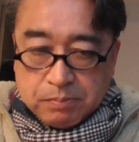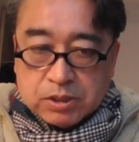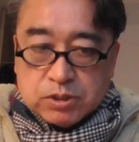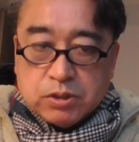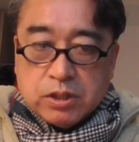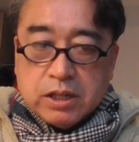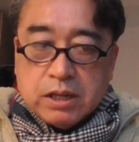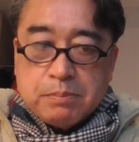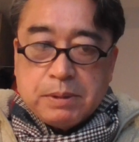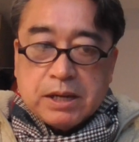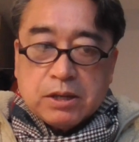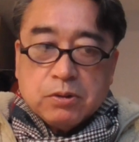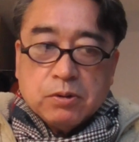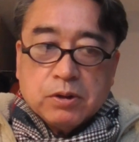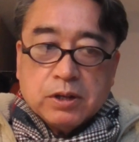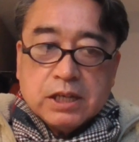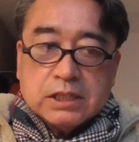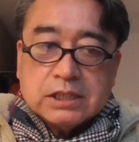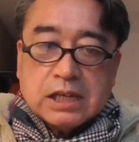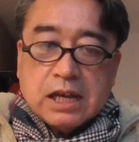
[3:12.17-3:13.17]
まあ、それがまあ
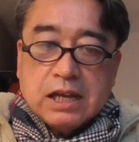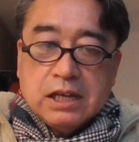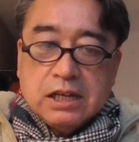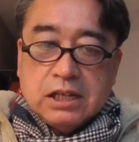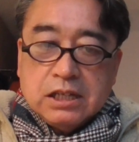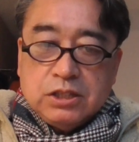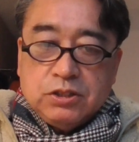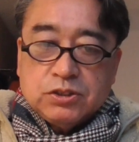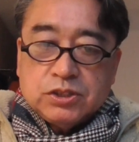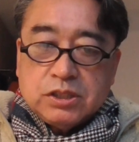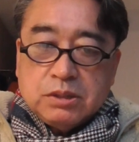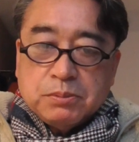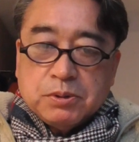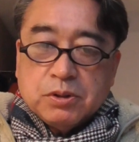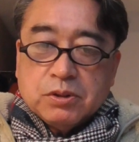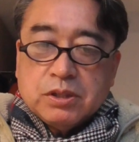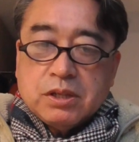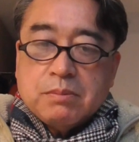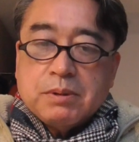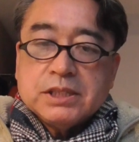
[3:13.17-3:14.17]
今日、今朝ニュースにも
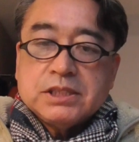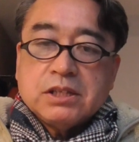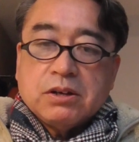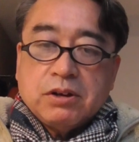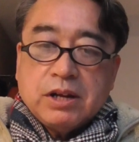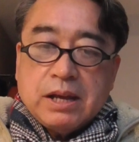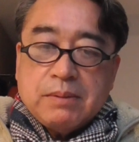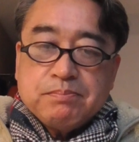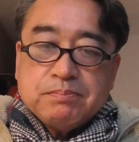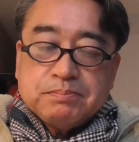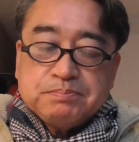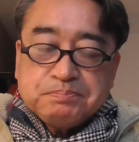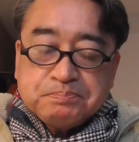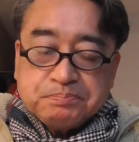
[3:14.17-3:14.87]
載ってましたよね。